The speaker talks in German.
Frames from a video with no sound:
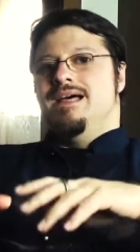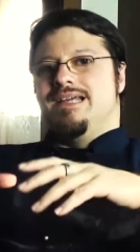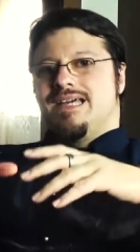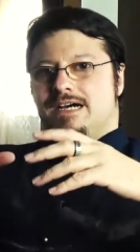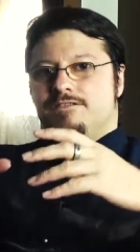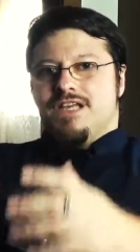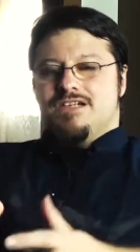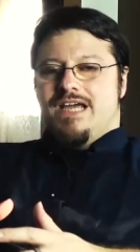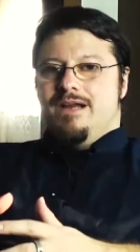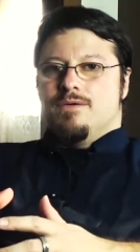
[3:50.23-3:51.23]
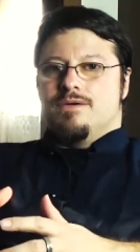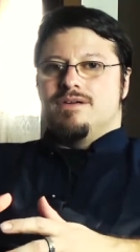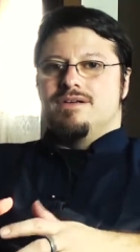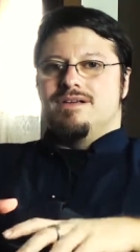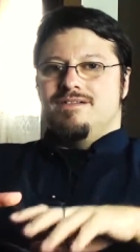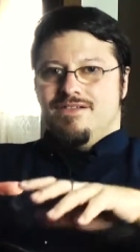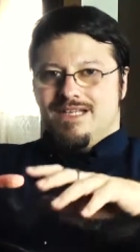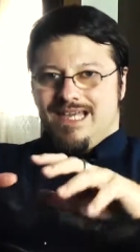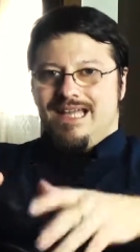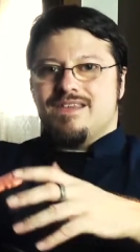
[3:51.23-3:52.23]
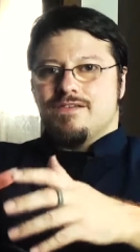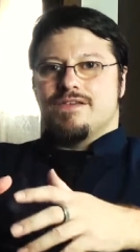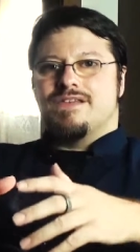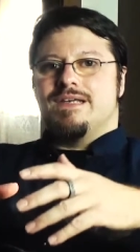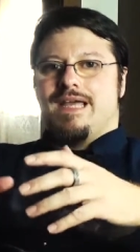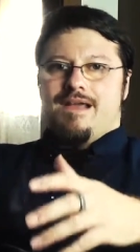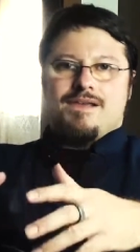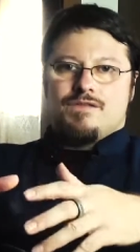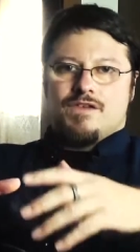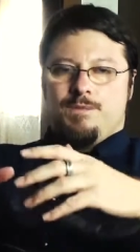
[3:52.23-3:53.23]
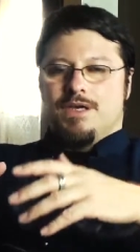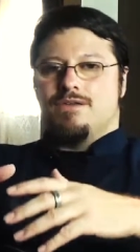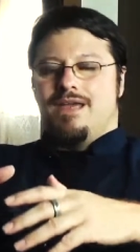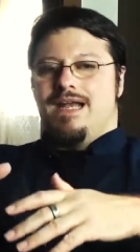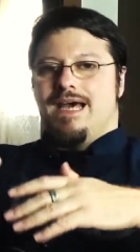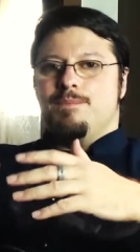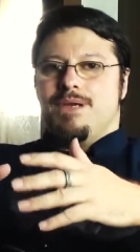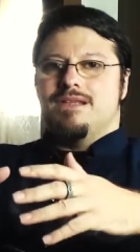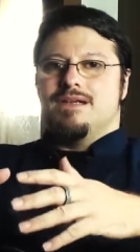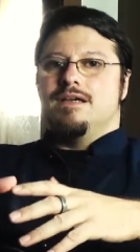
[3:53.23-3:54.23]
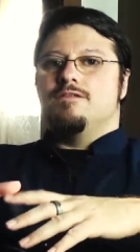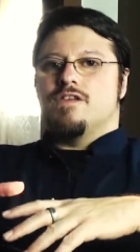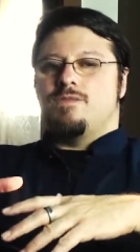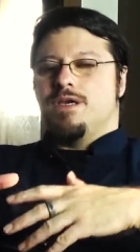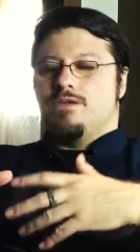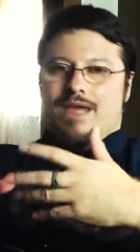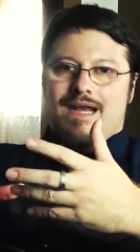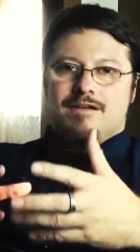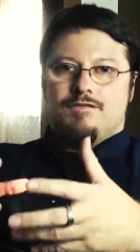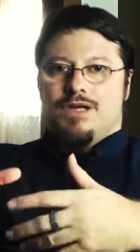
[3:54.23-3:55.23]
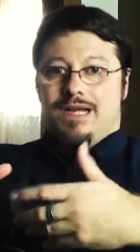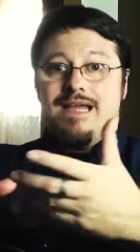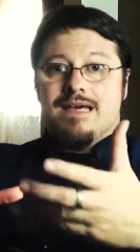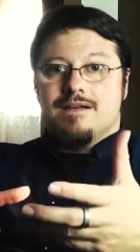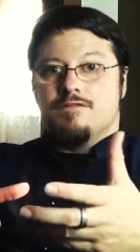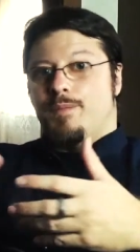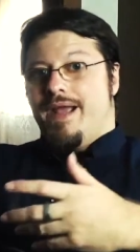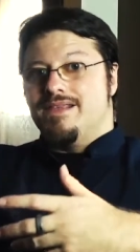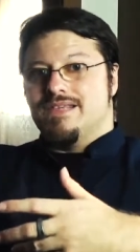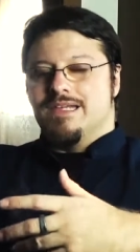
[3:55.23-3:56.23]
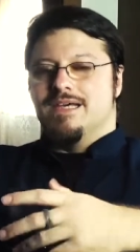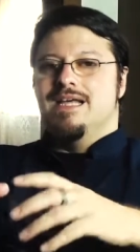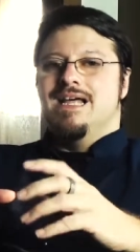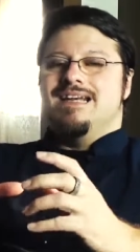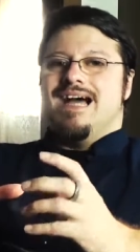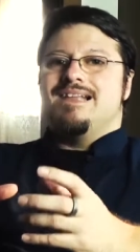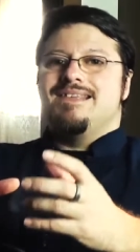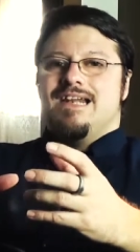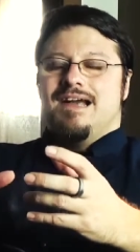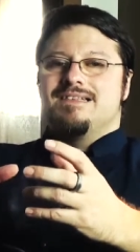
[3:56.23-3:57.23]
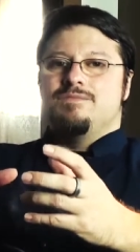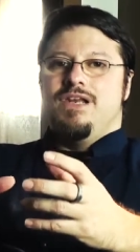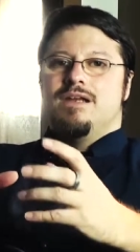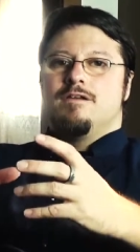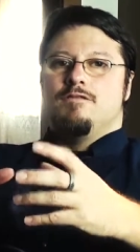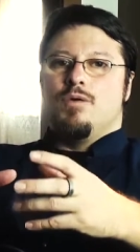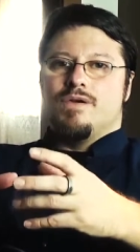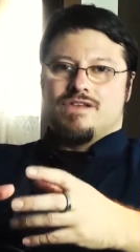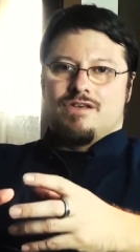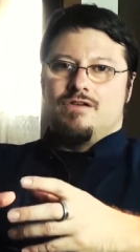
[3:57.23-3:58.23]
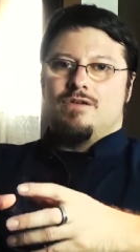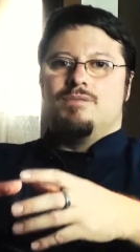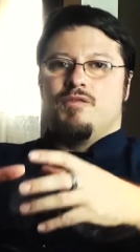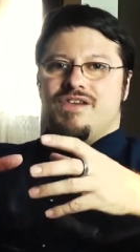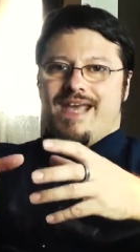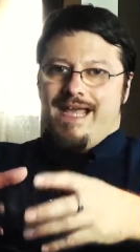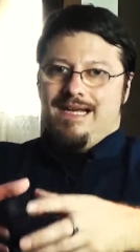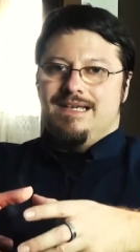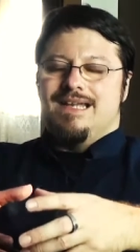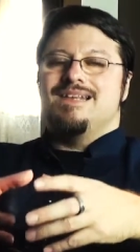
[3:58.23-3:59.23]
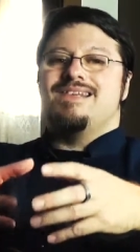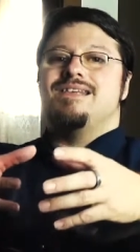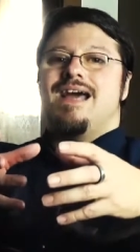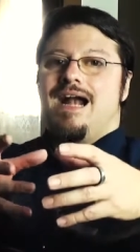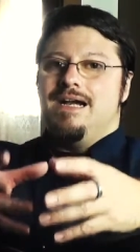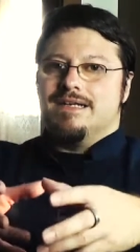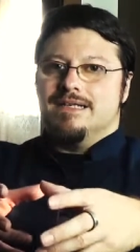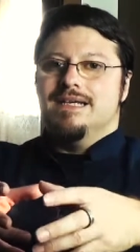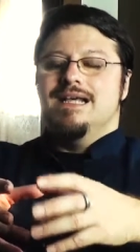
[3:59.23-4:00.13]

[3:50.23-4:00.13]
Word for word: Die Kraft der Entscheidung wird jetzt sozusagen erst von spirituellen Anbietern, ja, von spirituellen, von Lehrern, von Meistern, ja, da hat sich langsam wieder in den Fokus gerückt, obwohl sie eigentlich eine sehr, sehr alte,